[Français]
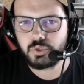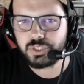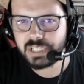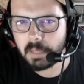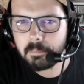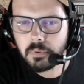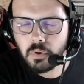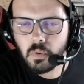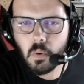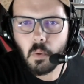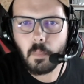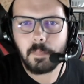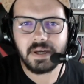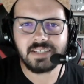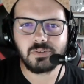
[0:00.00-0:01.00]
Japon,
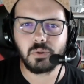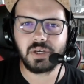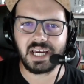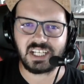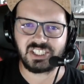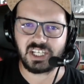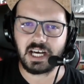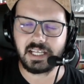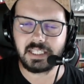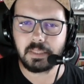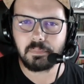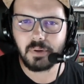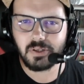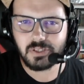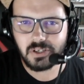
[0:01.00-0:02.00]
on passe au catch.
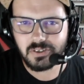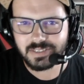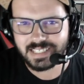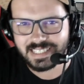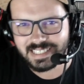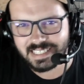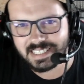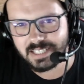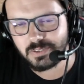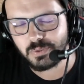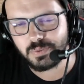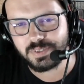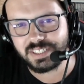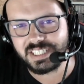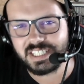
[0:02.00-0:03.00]
Indépendant des
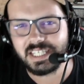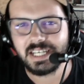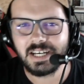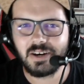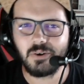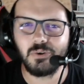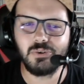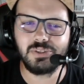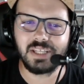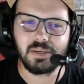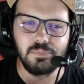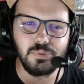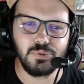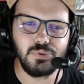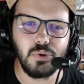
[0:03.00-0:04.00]
États-Unis au
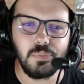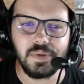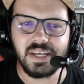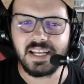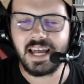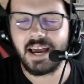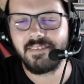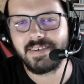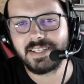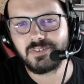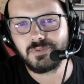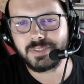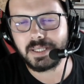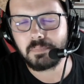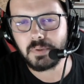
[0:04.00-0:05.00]
début 2000, avec
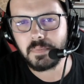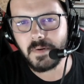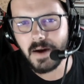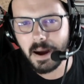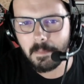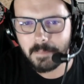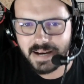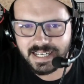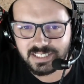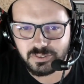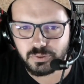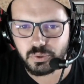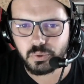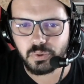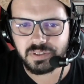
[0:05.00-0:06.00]
tout simplement un
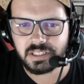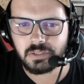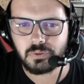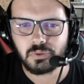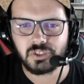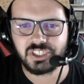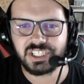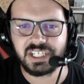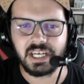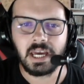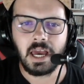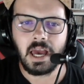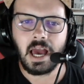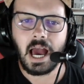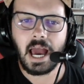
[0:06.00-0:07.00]
match du côté de chez
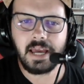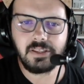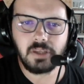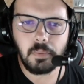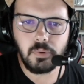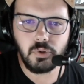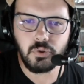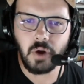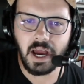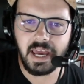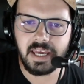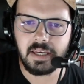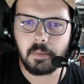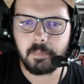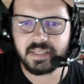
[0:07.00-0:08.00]

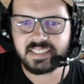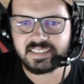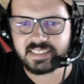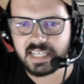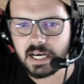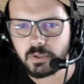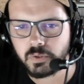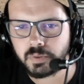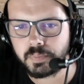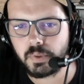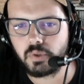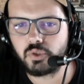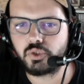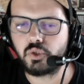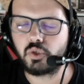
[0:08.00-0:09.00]
IWA Mid-South
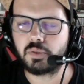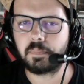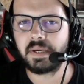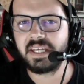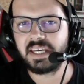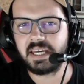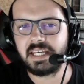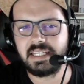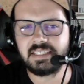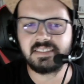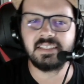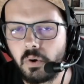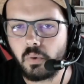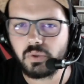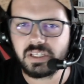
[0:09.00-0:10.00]
pour le show Spring
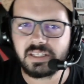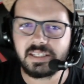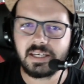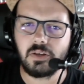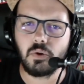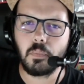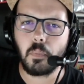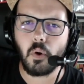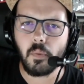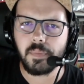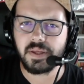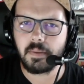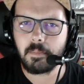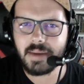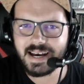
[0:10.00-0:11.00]
Heat. On était le
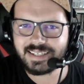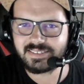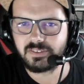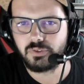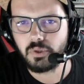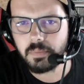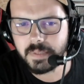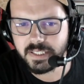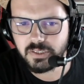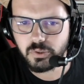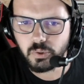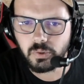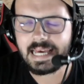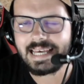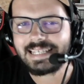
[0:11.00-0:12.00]
1er mars
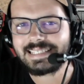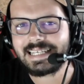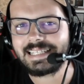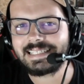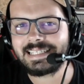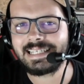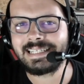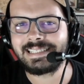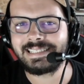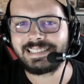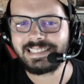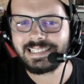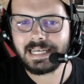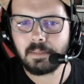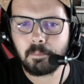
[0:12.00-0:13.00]
2002 et c'était
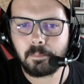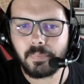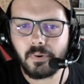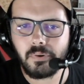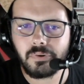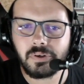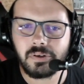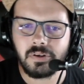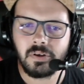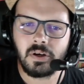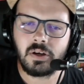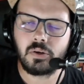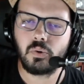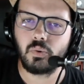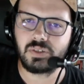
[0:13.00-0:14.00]
CM Punk
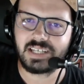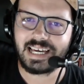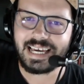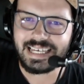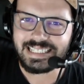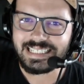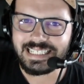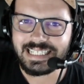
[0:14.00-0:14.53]
contre Eddie